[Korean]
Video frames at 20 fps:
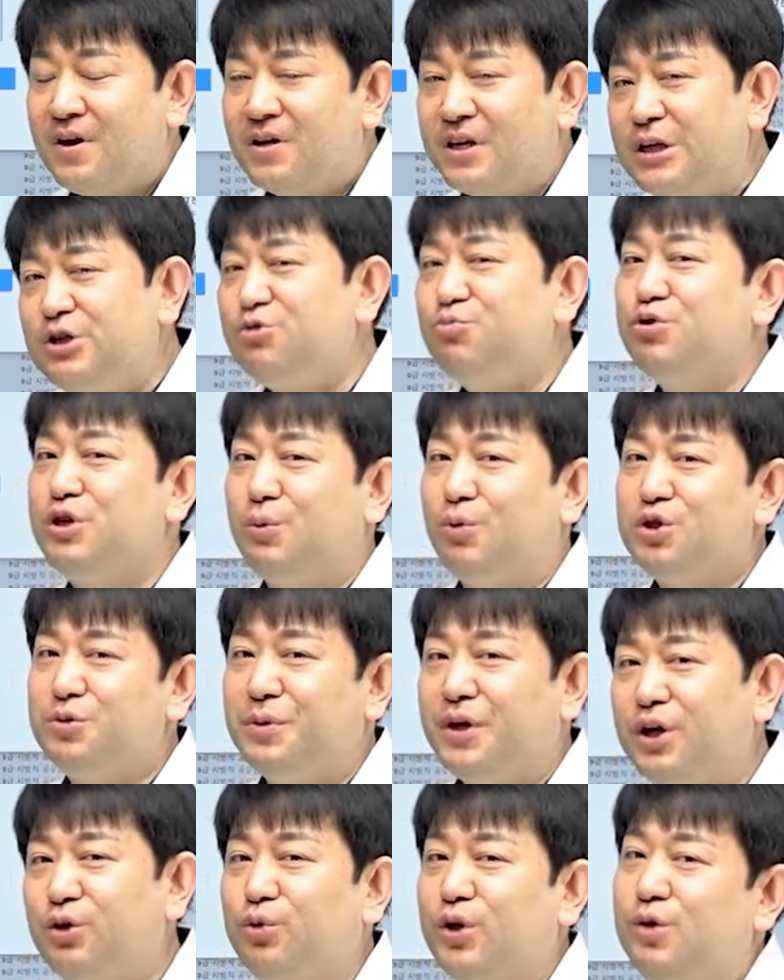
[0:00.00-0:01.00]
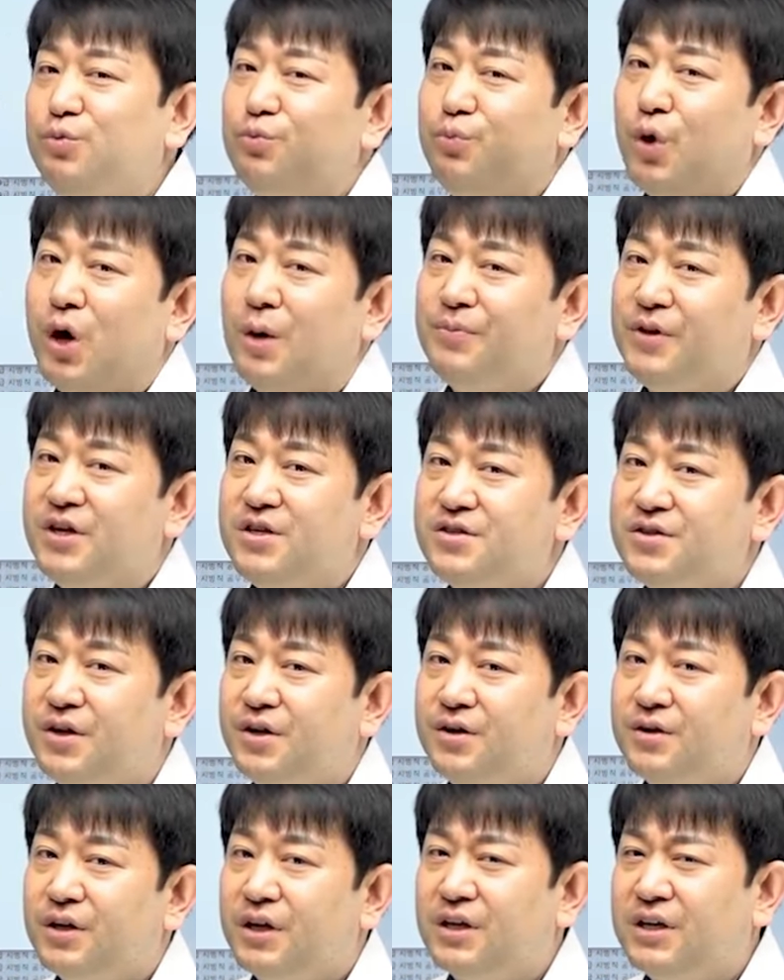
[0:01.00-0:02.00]
기출문제 보시면 이것도 일부 포함되어
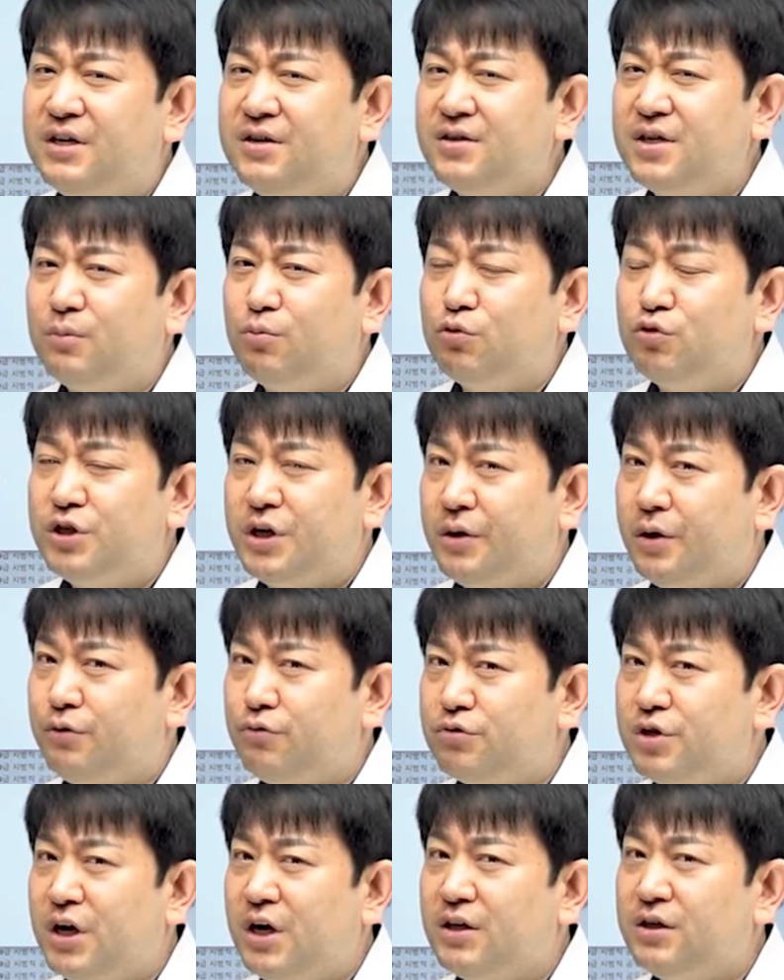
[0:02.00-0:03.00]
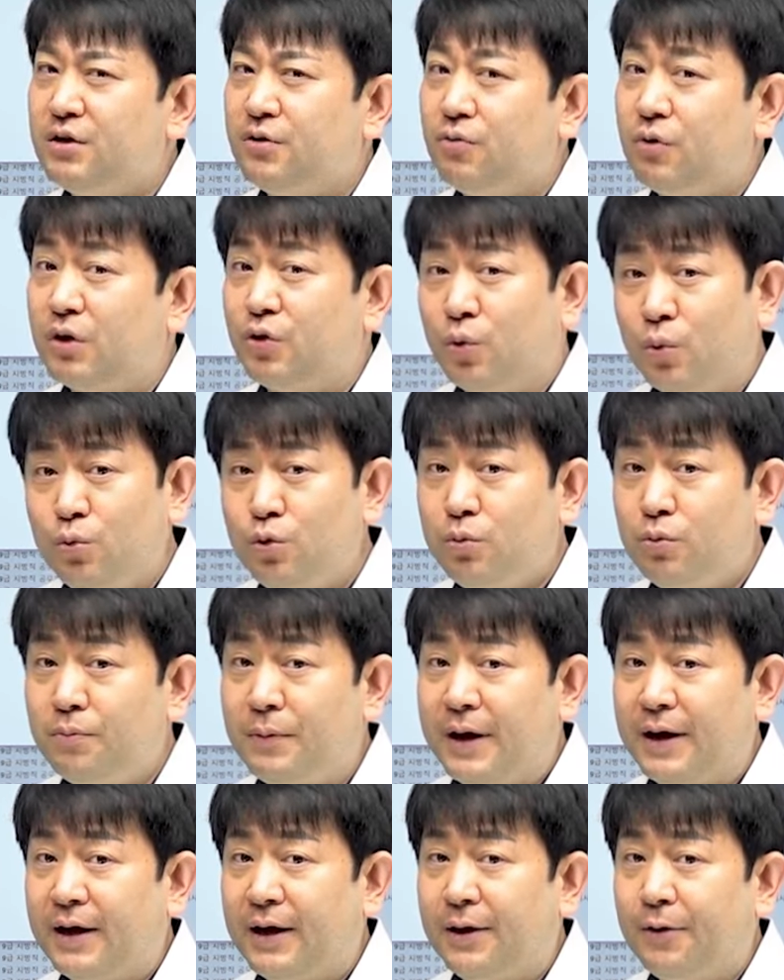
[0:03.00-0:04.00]
있어요. 기능사 문제와 유사한 경우가 너무너무
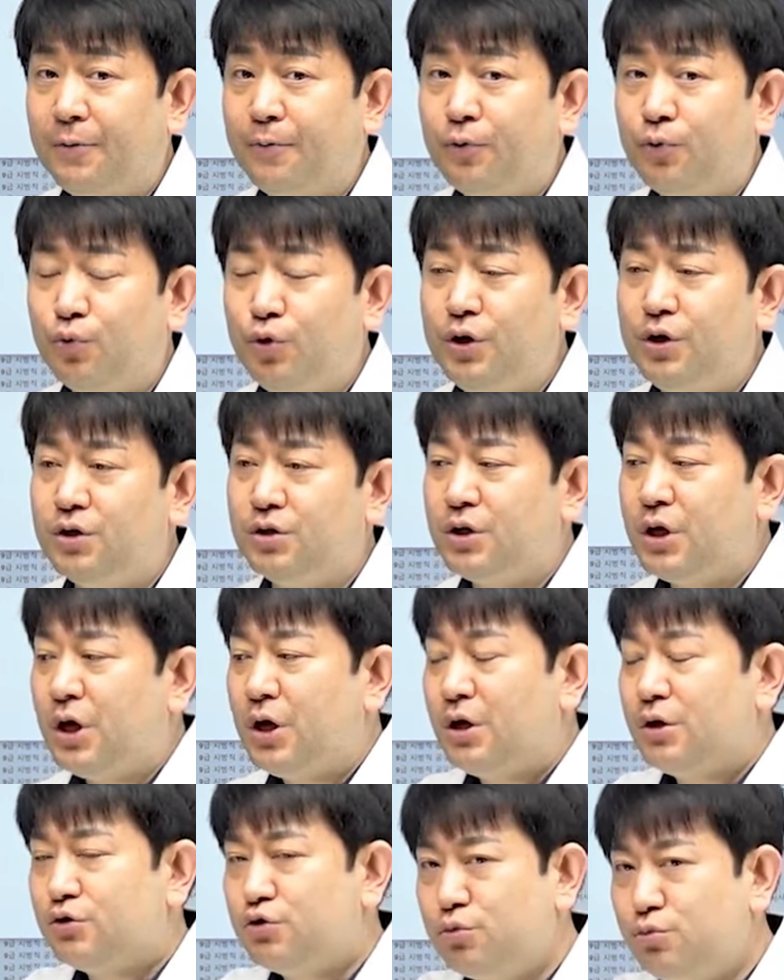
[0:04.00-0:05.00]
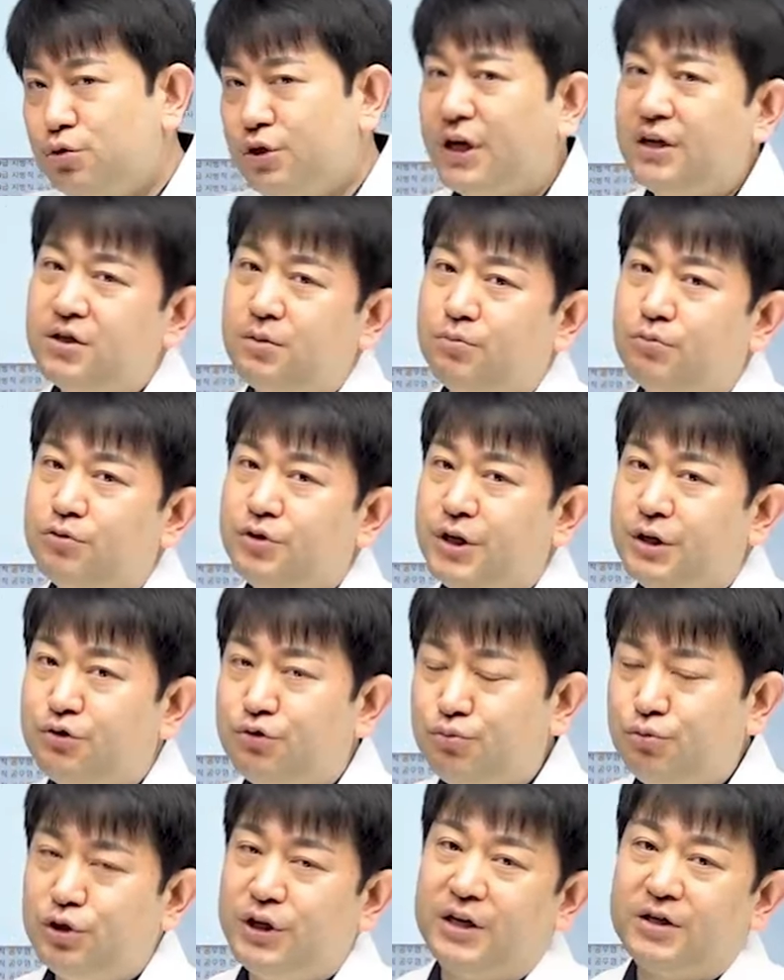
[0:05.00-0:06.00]
많아요. 우리는 25문제,
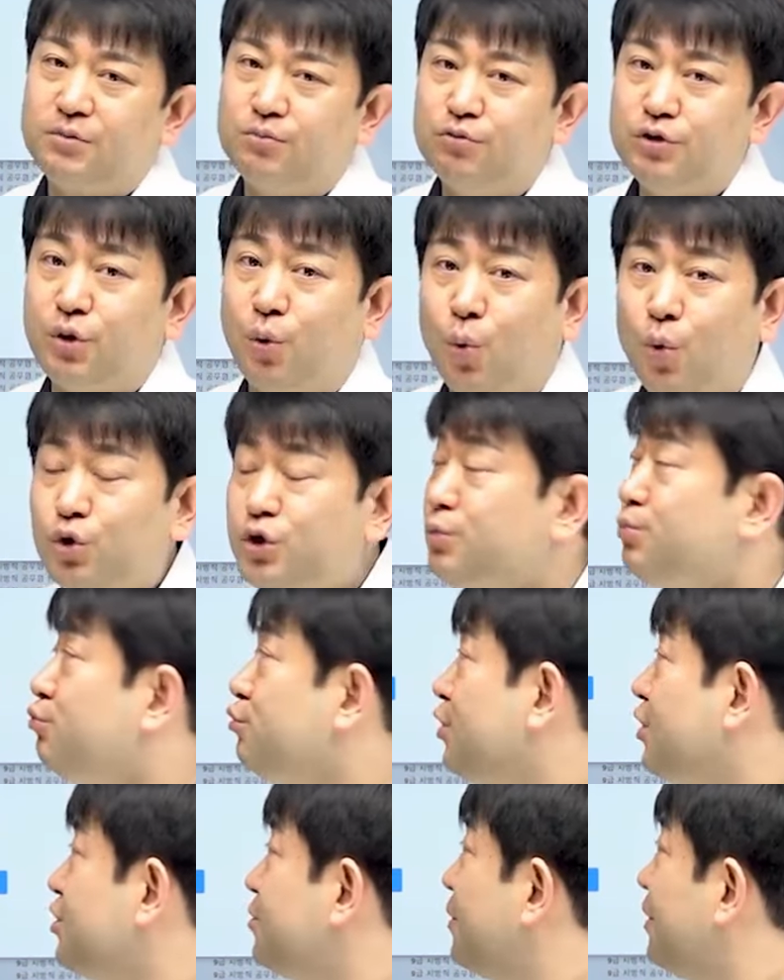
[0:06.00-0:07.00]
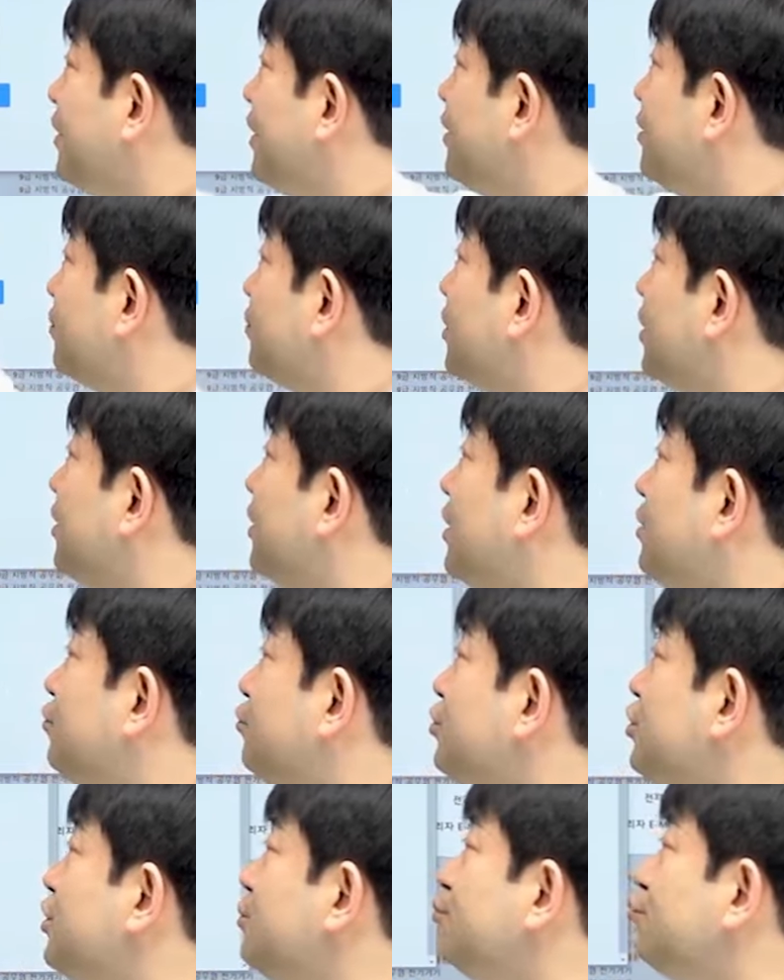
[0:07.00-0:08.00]
25문제, 50문제지만 얘는 어떻게 한다?
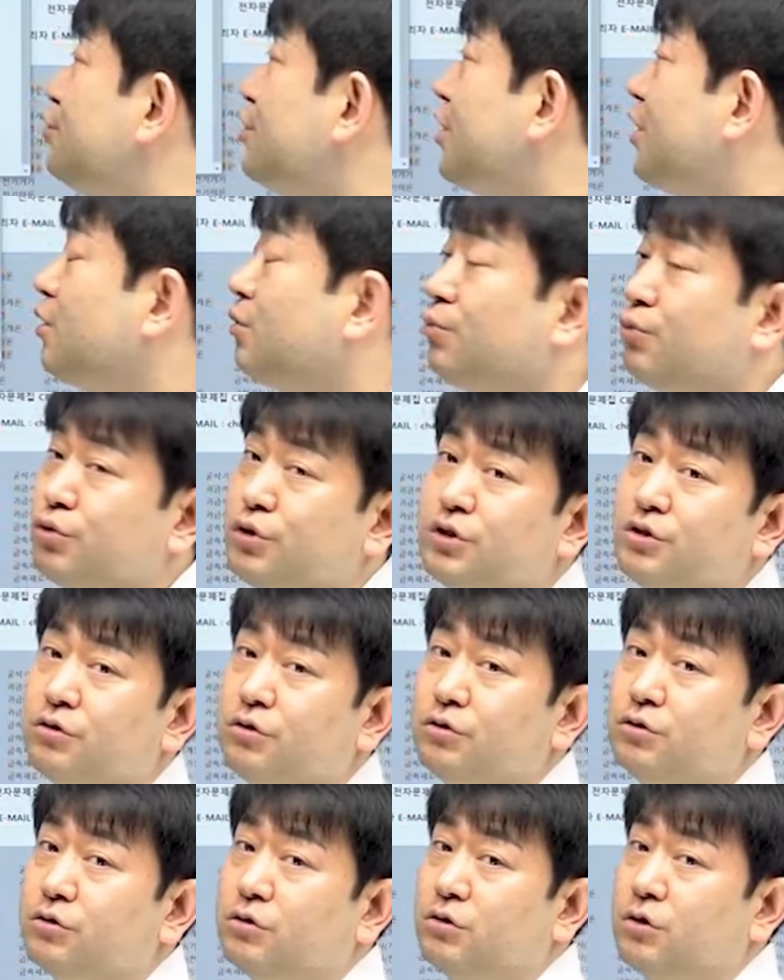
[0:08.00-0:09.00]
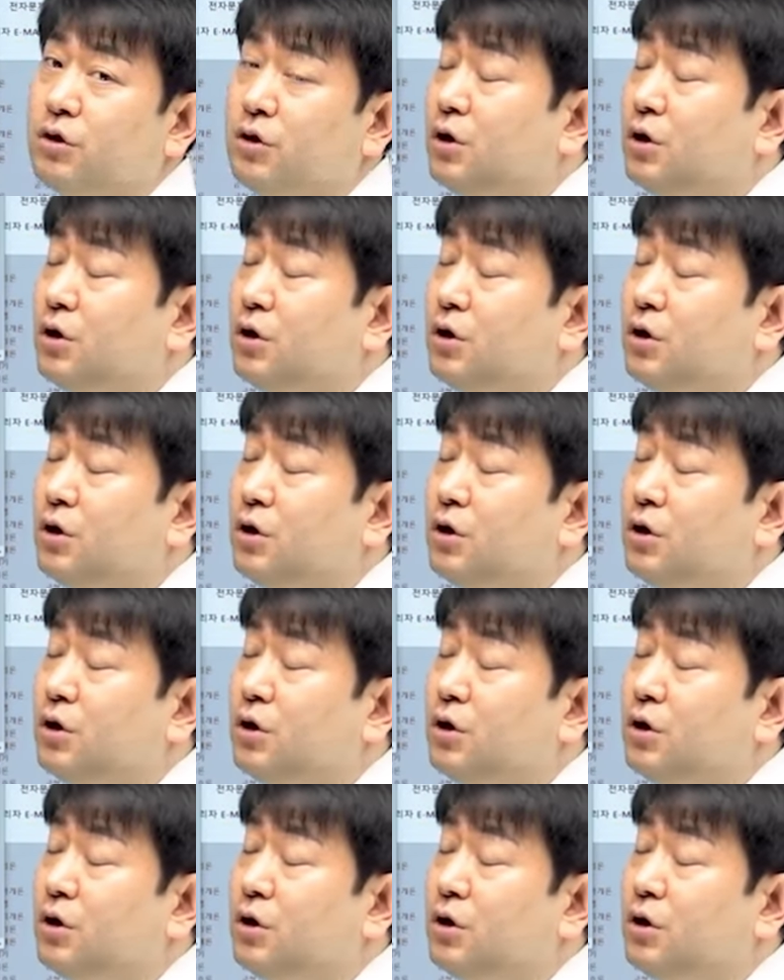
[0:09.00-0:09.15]
60문제라고 보시는 거죠.